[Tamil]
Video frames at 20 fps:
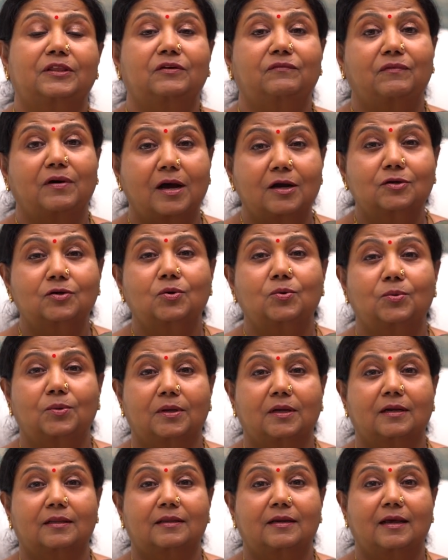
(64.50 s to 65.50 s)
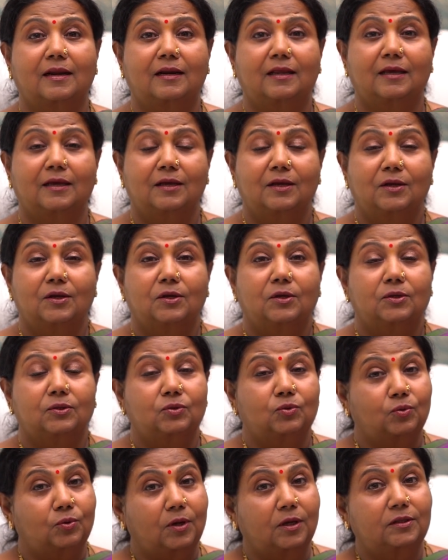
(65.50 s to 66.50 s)
வந்து வாக்கு கொடுக்கறதுனால
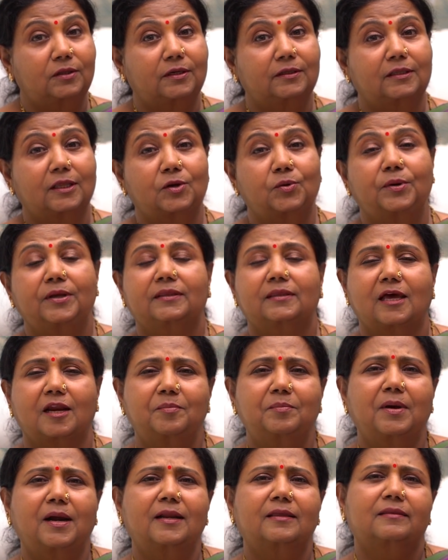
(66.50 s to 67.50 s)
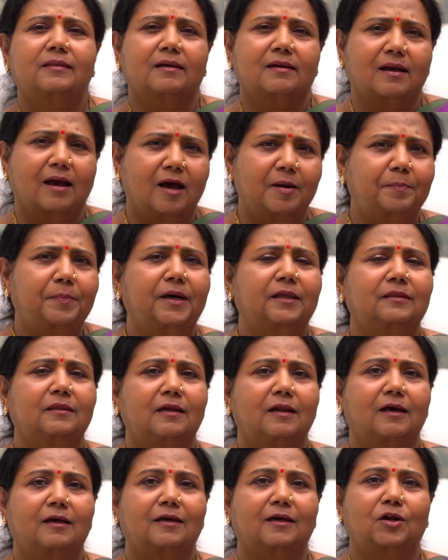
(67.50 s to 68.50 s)
துரியோதன் தன்னுடைய தன்மானத்தை
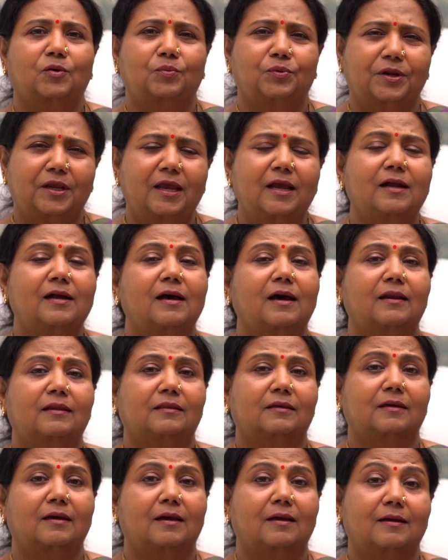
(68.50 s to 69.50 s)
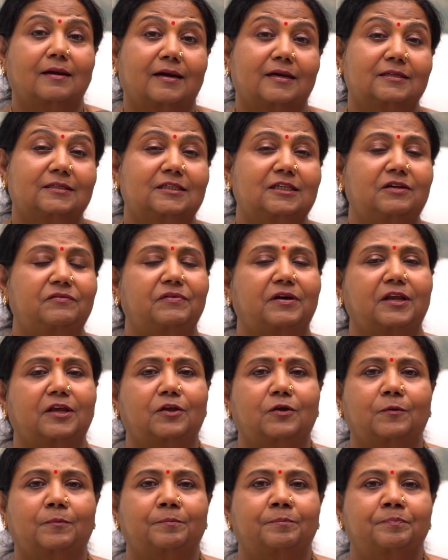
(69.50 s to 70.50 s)
காப்பாற்றினாங்கிற ஒரே காரணத்துக்காக கடைசி
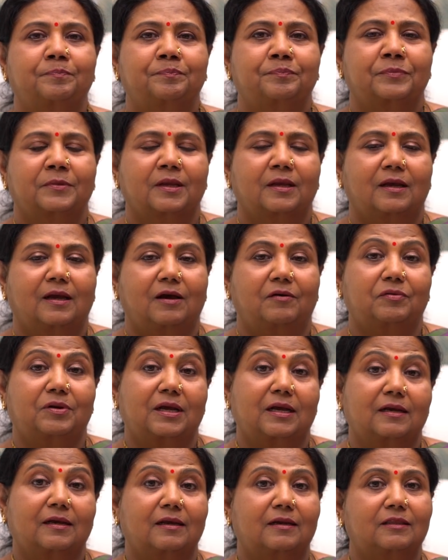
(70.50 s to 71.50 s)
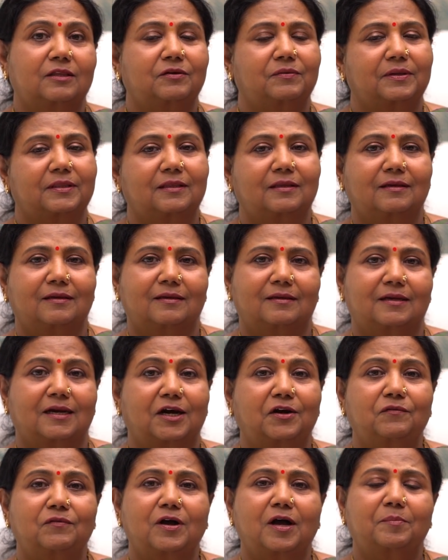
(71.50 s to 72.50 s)
வரைக்கும் அவர் அங்கேருந்து வந்து
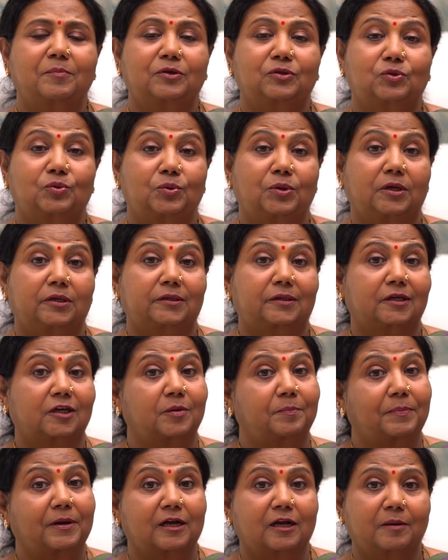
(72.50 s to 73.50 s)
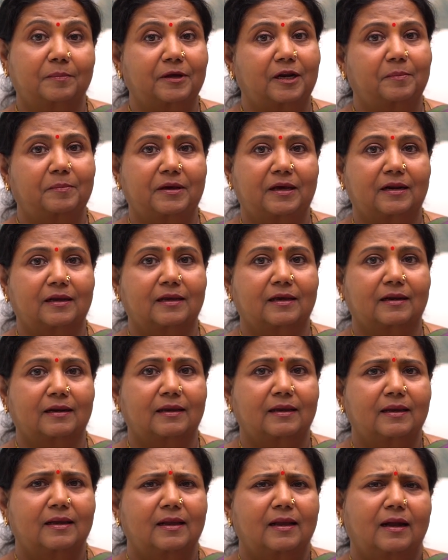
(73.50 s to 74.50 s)
நழுவாமல் துரியோதனுக்கு பக்கபலமாக இருக்கார்
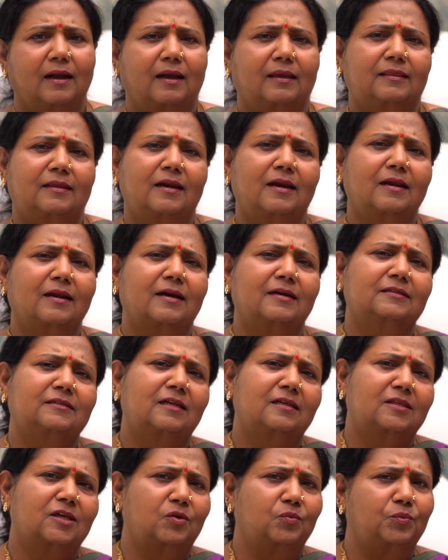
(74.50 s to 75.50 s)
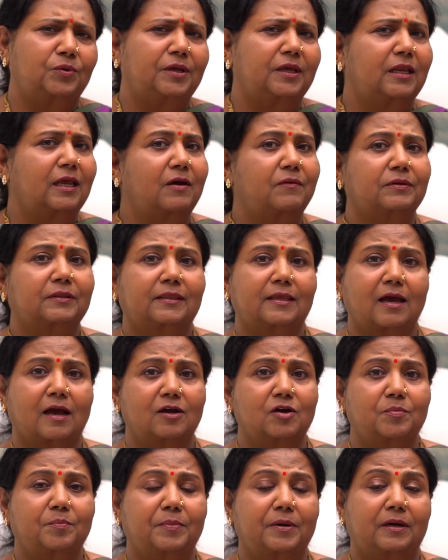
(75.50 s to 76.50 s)
அதனால் கடைசியில் தன் உயிரே அவர்
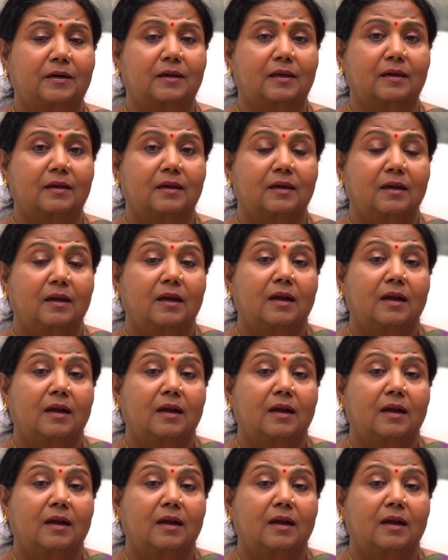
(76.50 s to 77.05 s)
தியாகம் பண்ணுறாரு